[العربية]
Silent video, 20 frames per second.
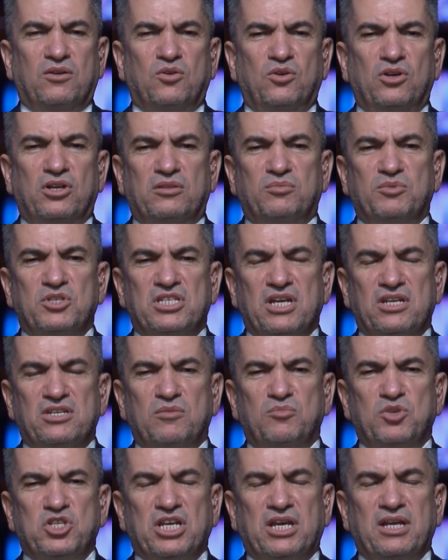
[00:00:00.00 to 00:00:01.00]
كنت
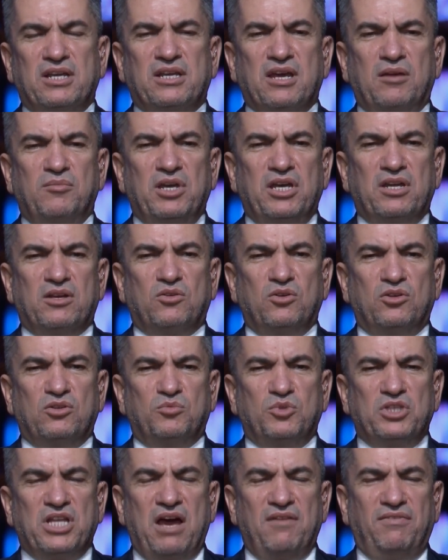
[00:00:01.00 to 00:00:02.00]
منسجم بشكل كبير
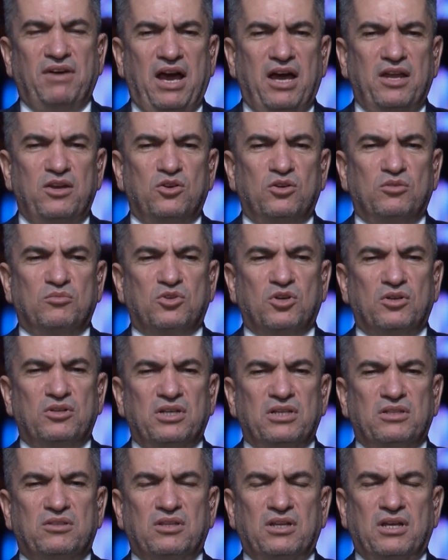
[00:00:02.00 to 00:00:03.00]
كنت مدافع عنهم
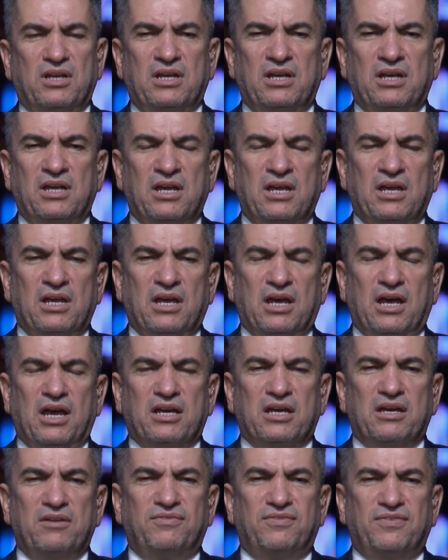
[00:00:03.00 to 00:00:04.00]
كنت
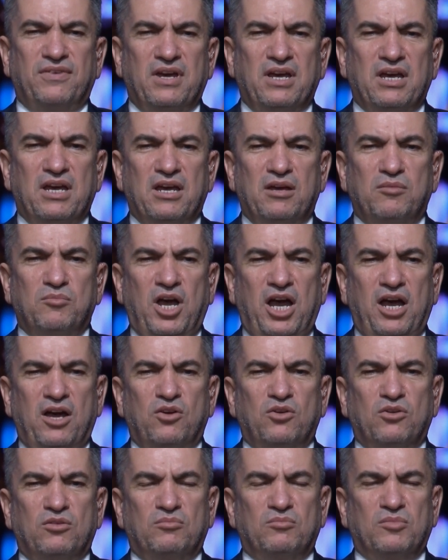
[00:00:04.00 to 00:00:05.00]
أقف
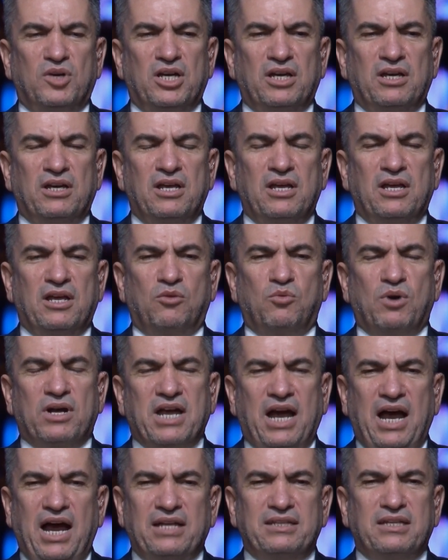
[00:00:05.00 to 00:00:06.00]
معهم
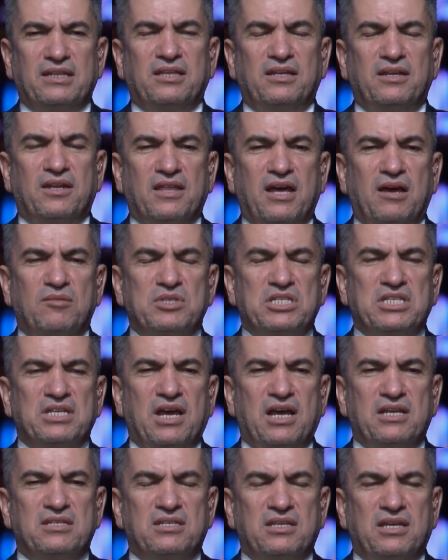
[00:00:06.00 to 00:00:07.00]
وكعادة النظام
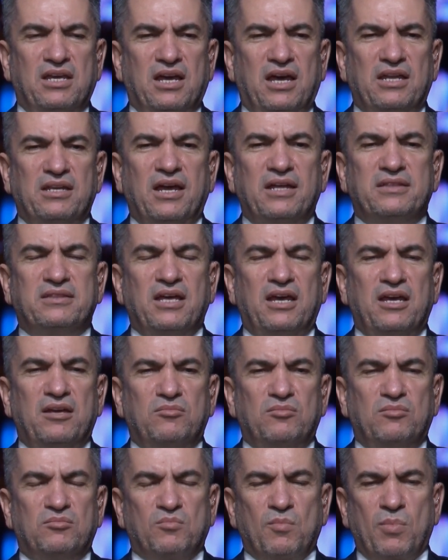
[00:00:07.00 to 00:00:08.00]
السياسي أن
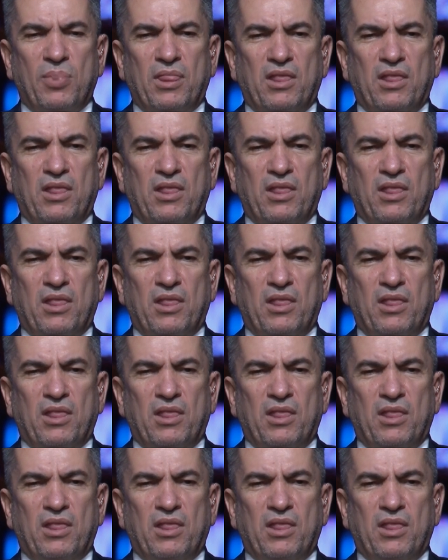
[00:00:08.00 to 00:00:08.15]
يتهم